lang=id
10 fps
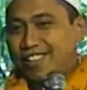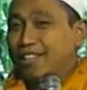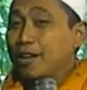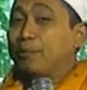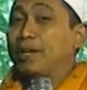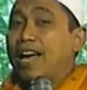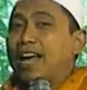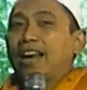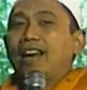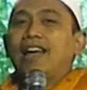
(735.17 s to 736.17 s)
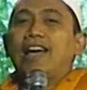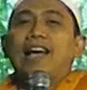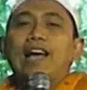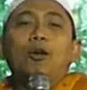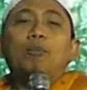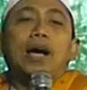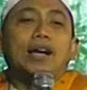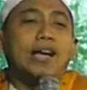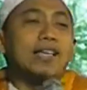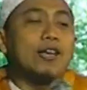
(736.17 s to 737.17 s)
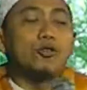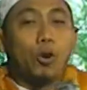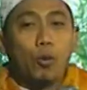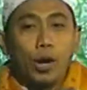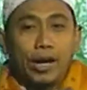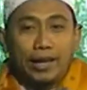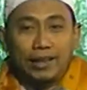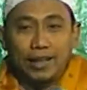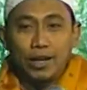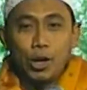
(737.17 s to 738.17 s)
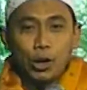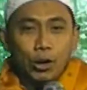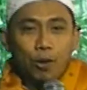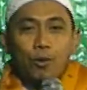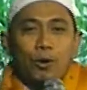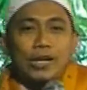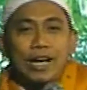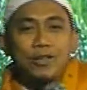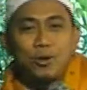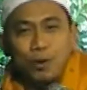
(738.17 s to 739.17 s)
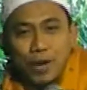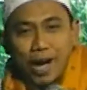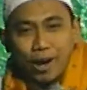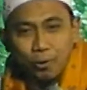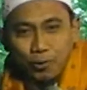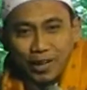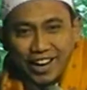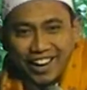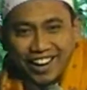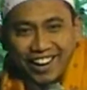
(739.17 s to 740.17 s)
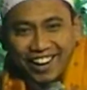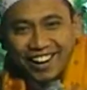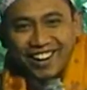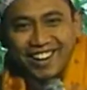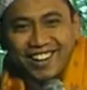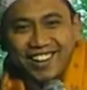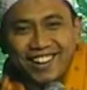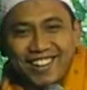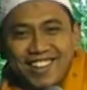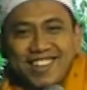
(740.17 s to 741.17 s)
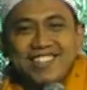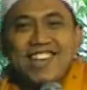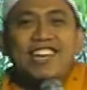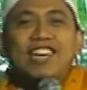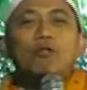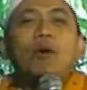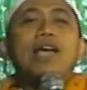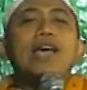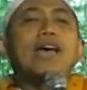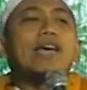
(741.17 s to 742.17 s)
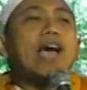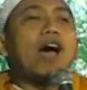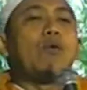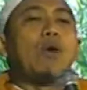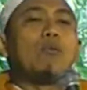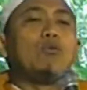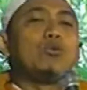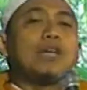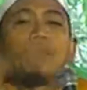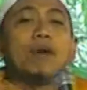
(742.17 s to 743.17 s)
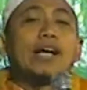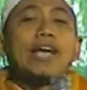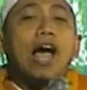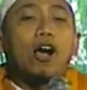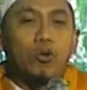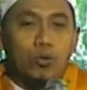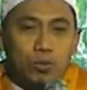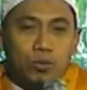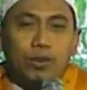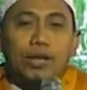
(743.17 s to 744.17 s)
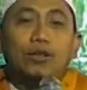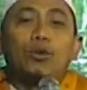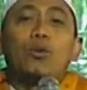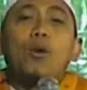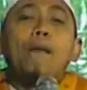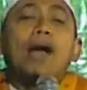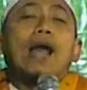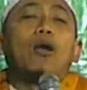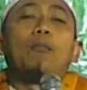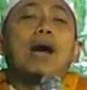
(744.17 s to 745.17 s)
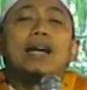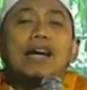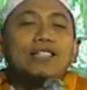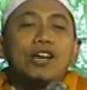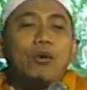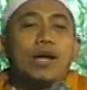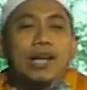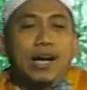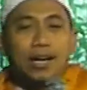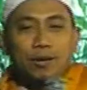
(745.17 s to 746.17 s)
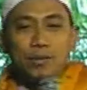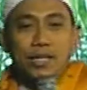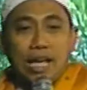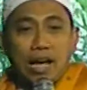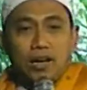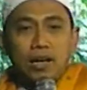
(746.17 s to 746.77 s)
ya Bilal kalau maknanya Jawa ngeten apa kon gak nyopong bi aku Bilal saiki wayahe awakmu nyambangi aku itu kalau makna Jawanya kayak demikian.